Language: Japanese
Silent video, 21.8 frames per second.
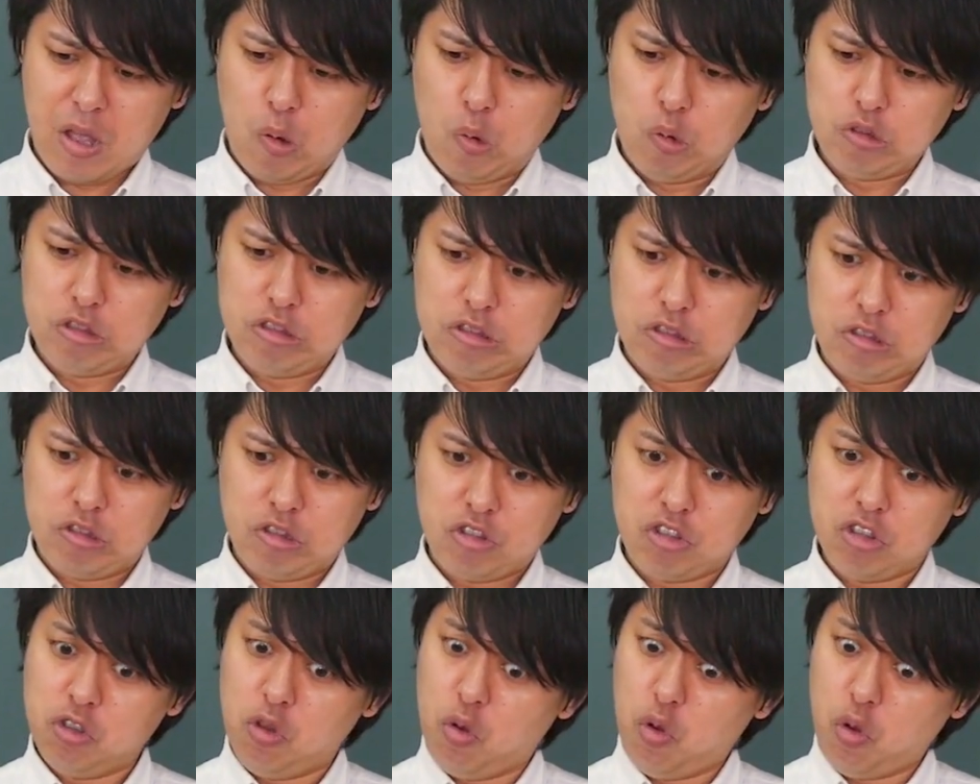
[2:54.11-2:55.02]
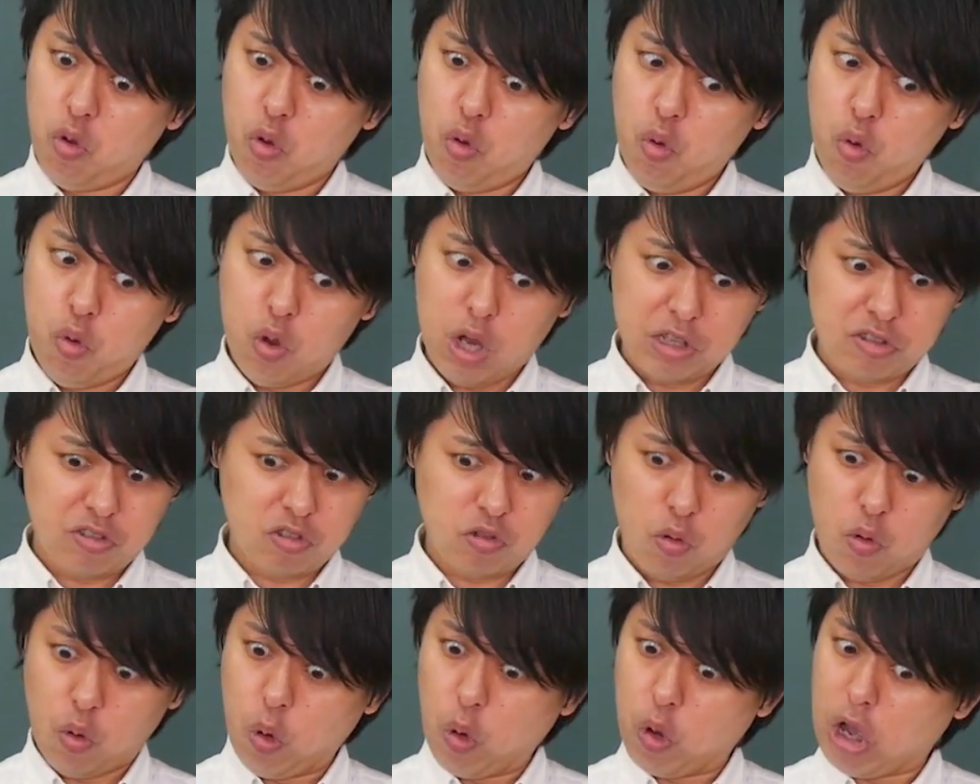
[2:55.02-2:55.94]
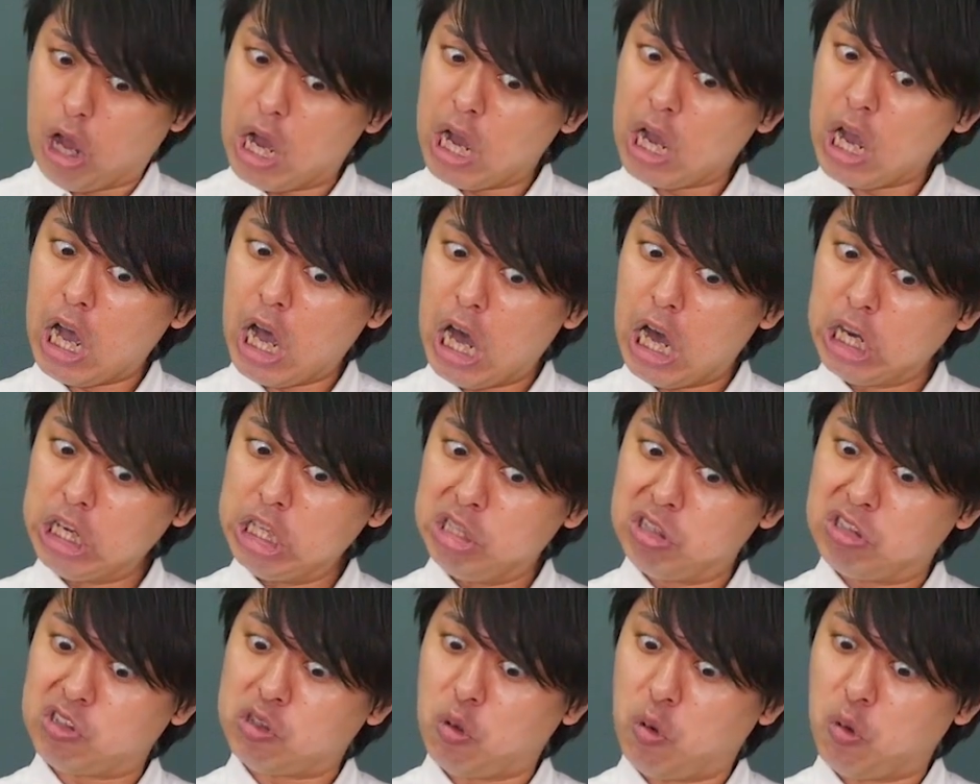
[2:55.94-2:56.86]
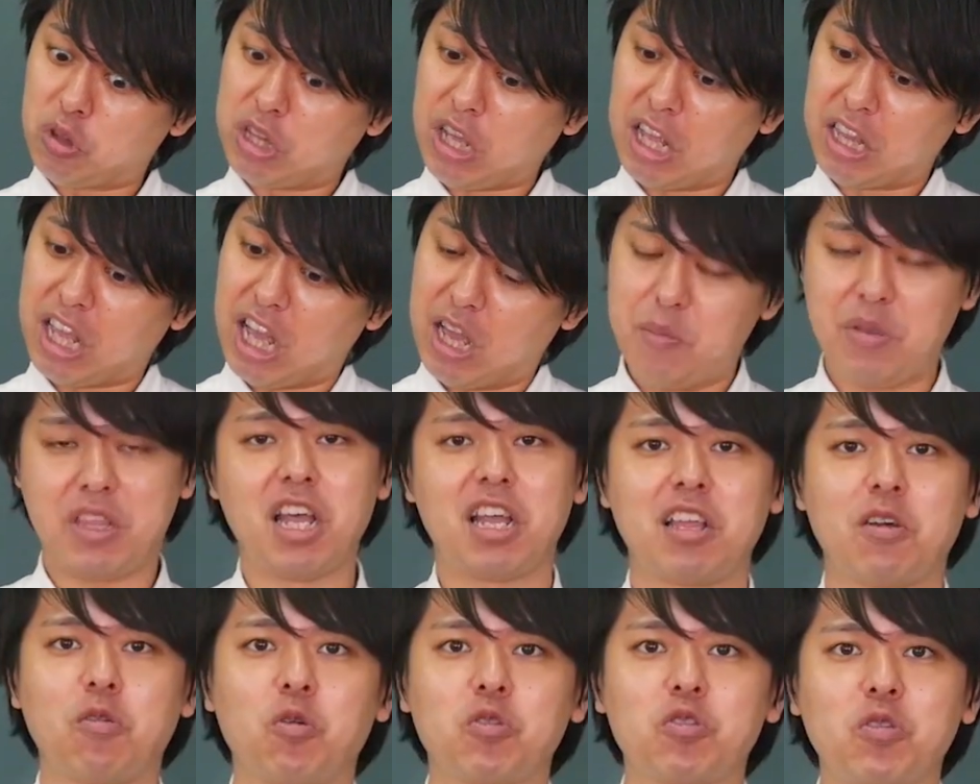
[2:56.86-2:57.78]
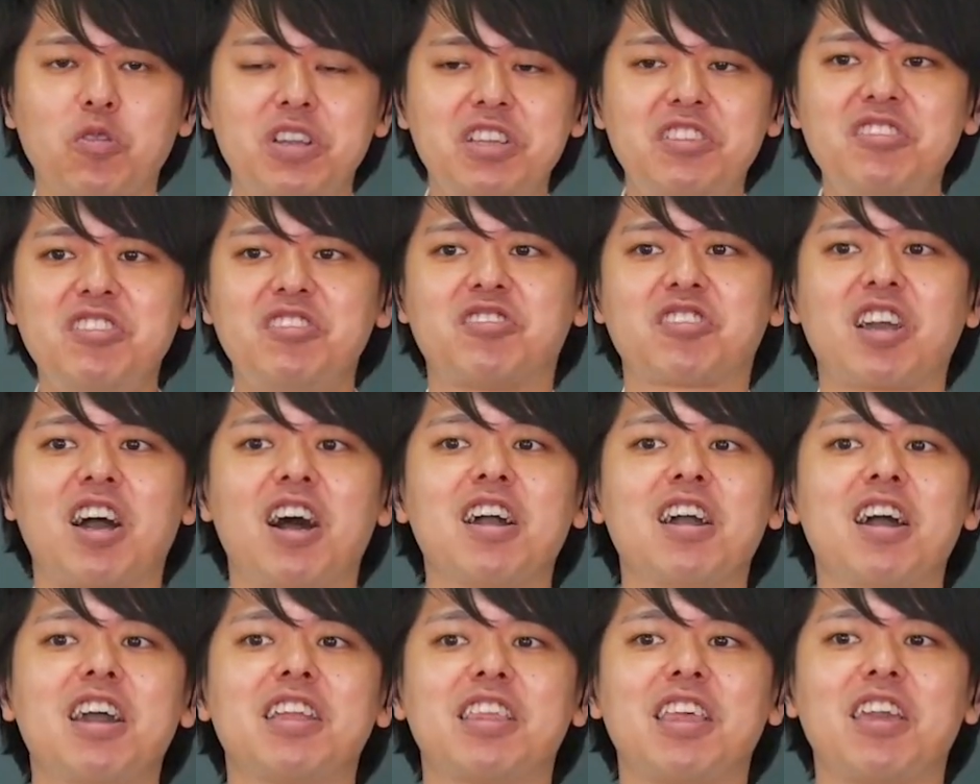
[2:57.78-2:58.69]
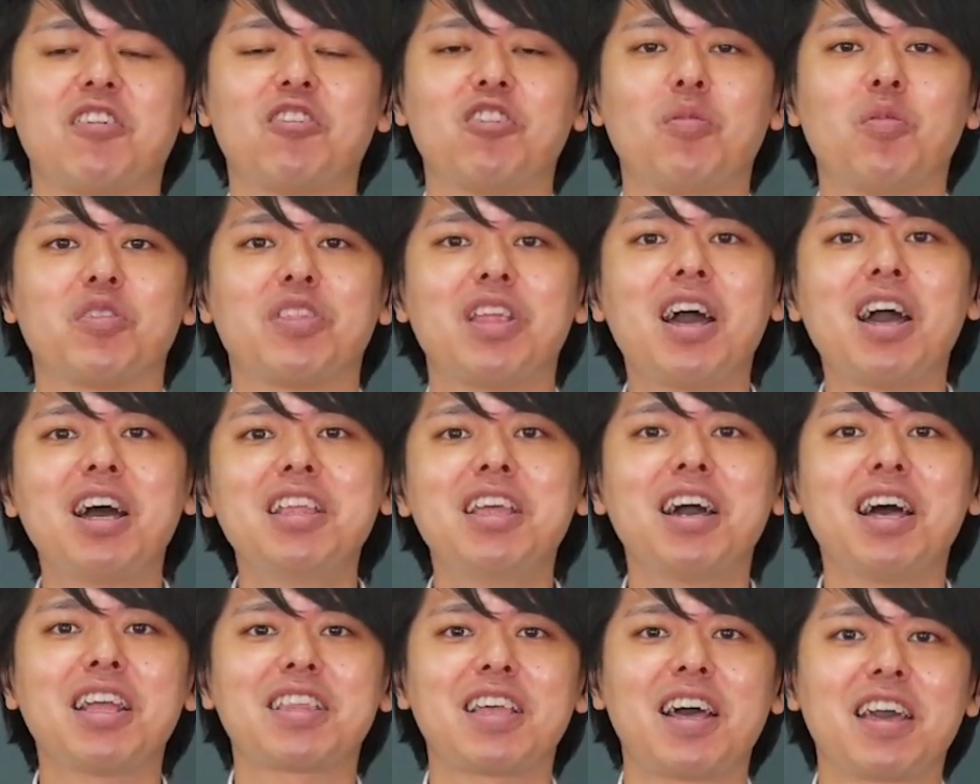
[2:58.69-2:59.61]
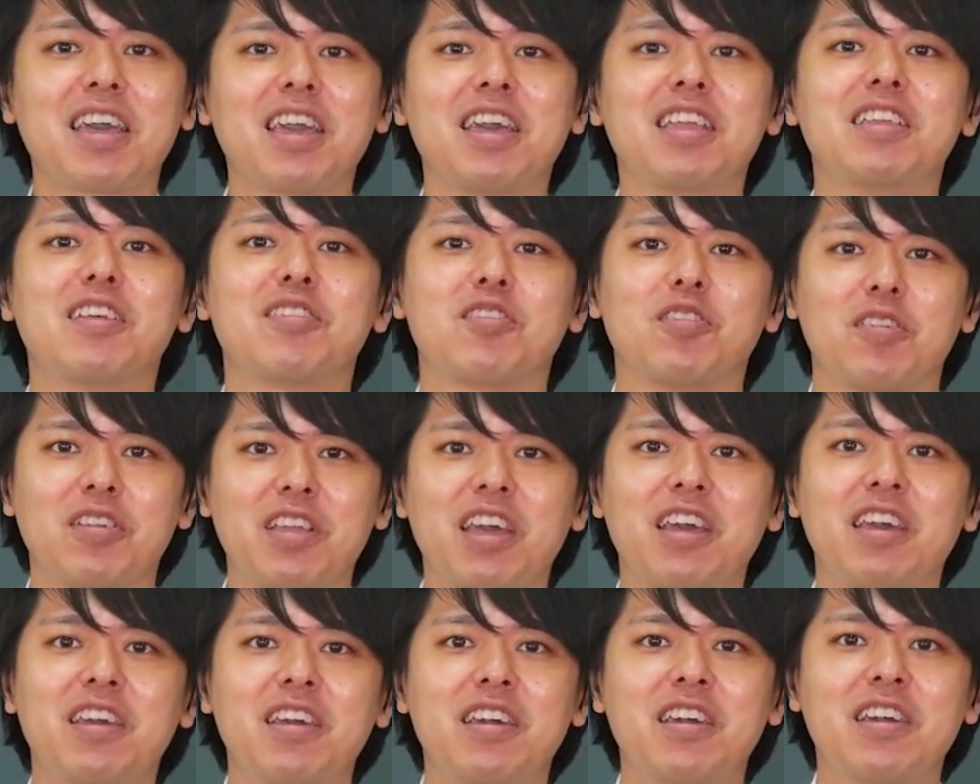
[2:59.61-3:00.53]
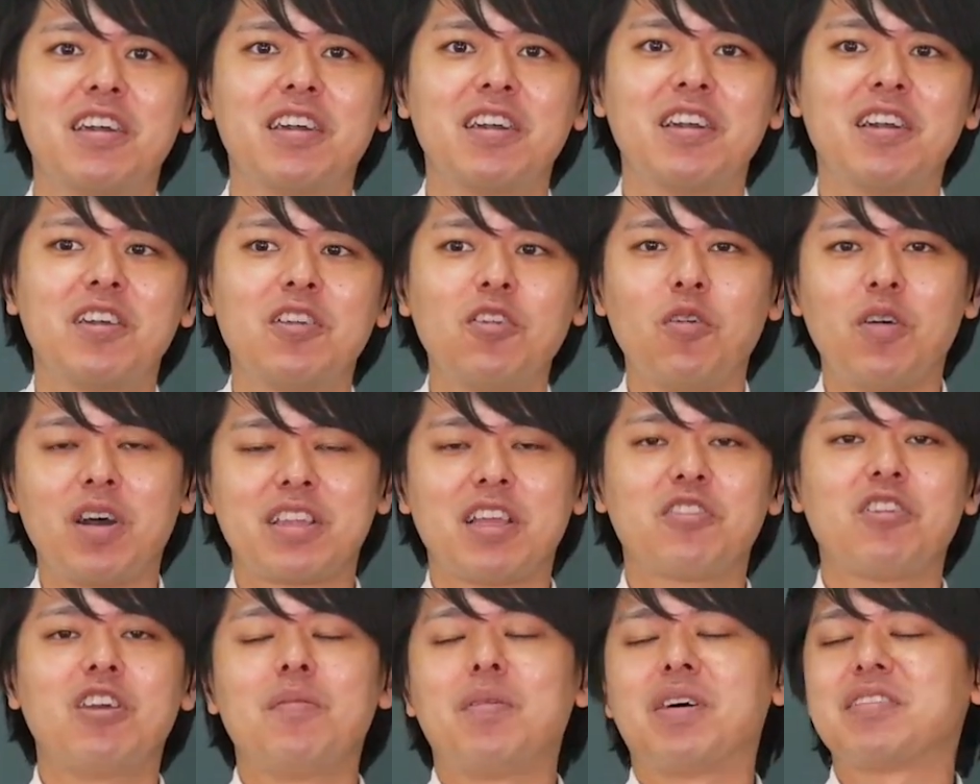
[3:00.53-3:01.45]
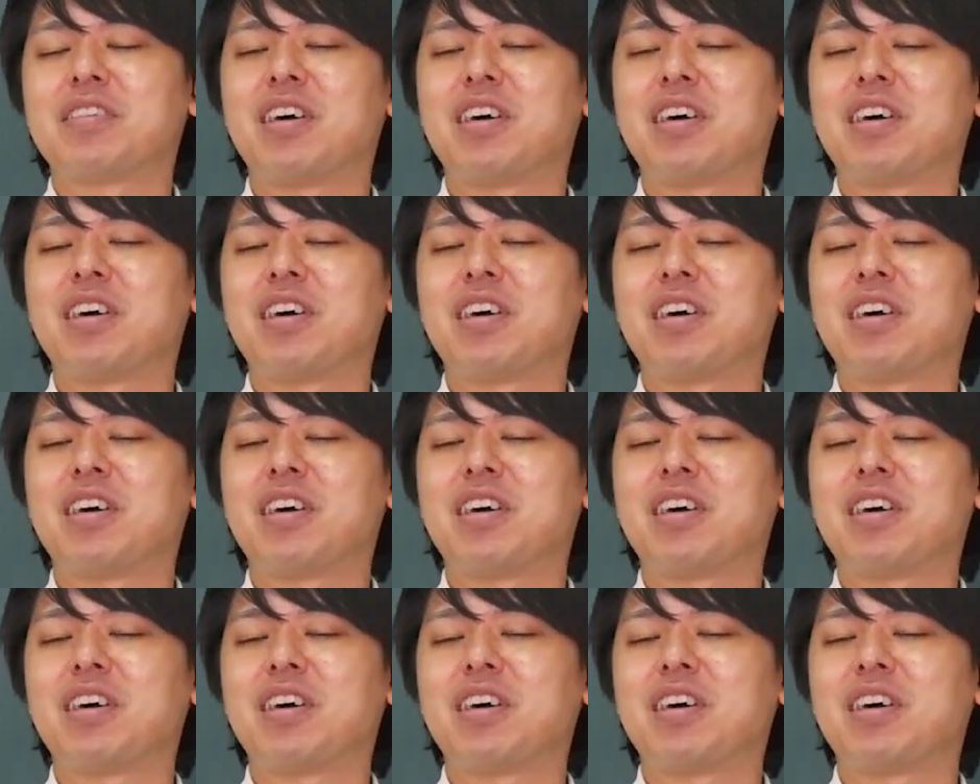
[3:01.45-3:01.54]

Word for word: こっちの方が相関がありそうだなみたいなことをいちいち考えていくのもなかなか大変ですよね。要は例え